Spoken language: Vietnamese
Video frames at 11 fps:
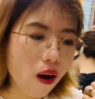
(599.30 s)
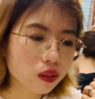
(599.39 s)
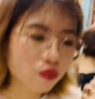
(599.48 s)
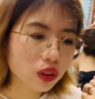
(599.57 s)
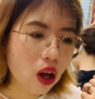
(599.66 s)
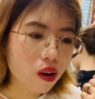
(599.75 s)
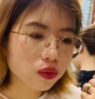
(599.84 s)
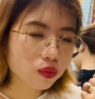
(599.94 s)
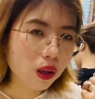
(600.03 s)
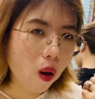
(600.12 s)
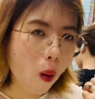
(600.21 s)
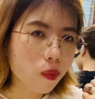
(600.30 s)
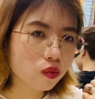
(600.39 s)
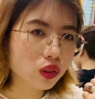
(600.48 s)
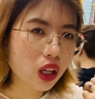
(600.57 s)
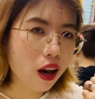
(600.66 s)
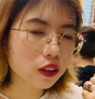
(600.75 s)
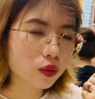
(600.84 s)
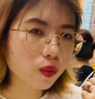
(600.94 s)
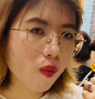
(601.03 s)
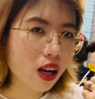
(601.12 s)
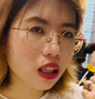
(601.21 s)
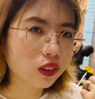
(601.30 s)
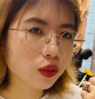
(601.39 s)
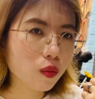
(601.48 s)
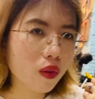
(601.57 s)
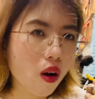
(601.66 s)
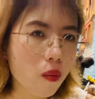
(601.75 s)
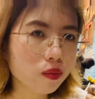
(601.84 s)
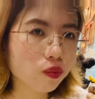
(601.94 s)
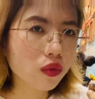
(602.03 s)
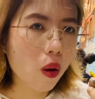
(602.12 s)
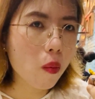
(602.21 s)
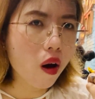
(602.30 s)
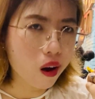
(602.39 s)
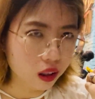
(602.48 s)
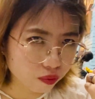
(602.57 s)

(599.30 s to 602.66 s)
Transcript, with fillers: Nhưng mà ăn một vị trứng muối nó đậm đúng không?